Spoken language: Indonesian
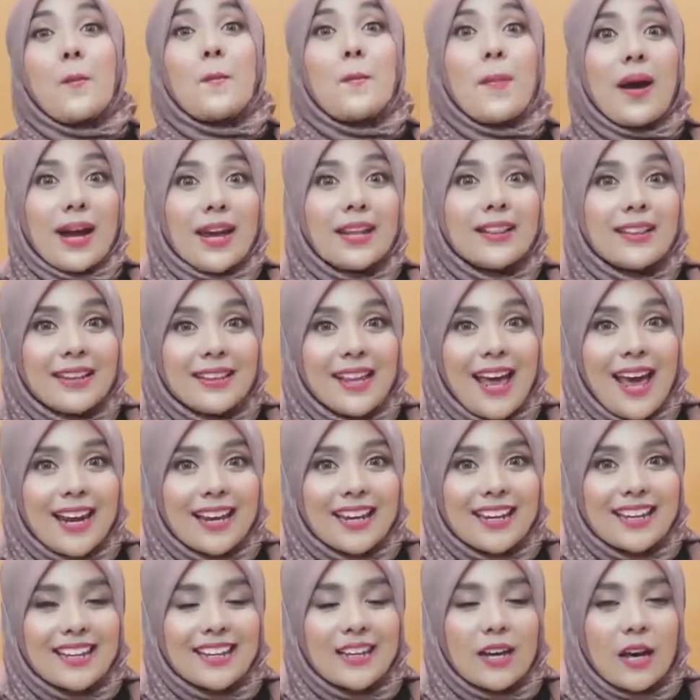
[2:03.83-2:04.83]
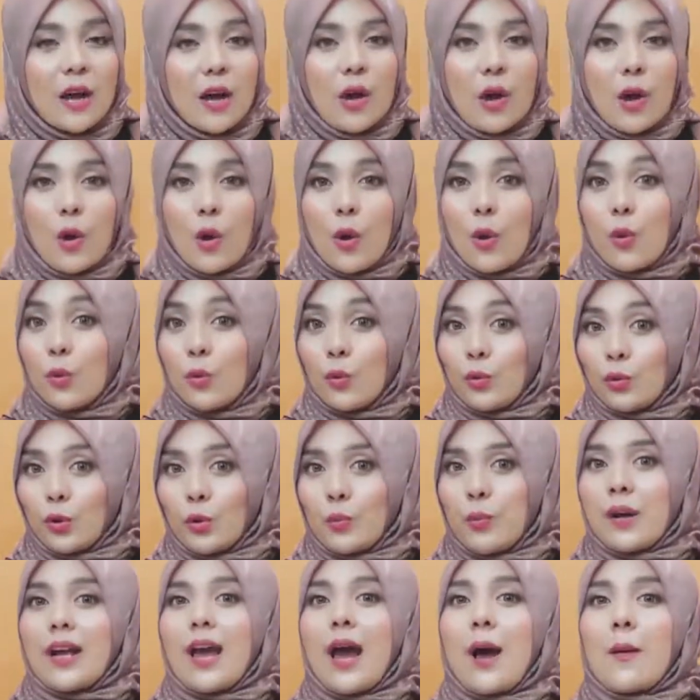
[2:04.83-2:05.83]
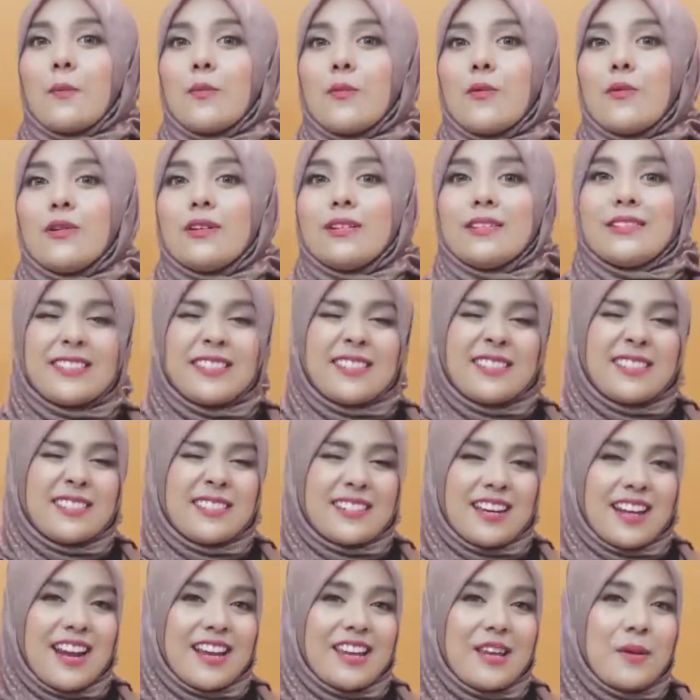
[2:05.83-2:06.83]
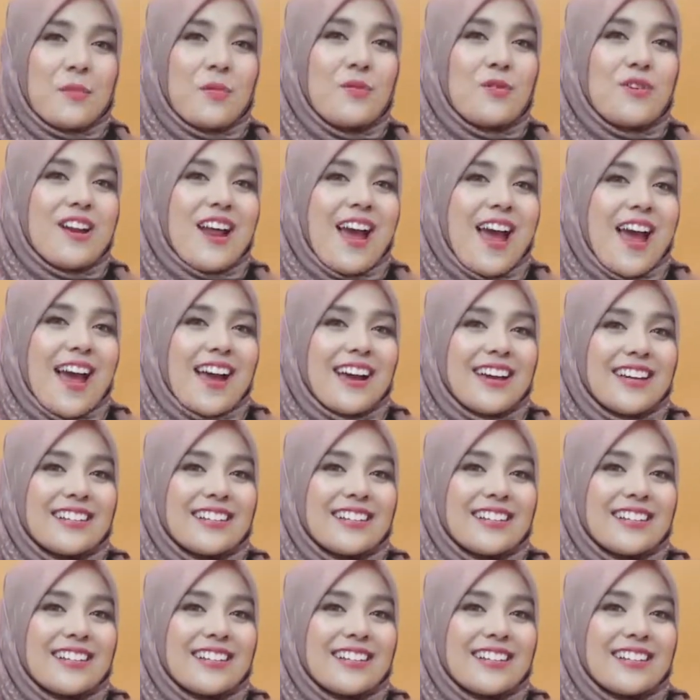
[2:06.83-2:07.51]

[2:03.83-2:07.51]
Makin tertarik? Untuk bergabung, caranya mudah.